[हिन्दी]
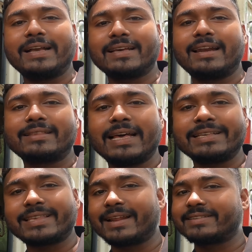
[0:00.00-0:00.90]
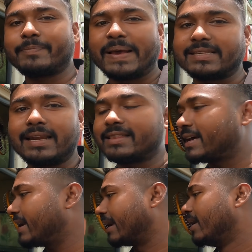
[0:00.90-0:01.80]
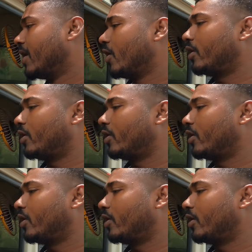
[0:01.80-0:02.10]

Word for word: पाँच हज़ार लेता है इस तरीके से पैसा लेता है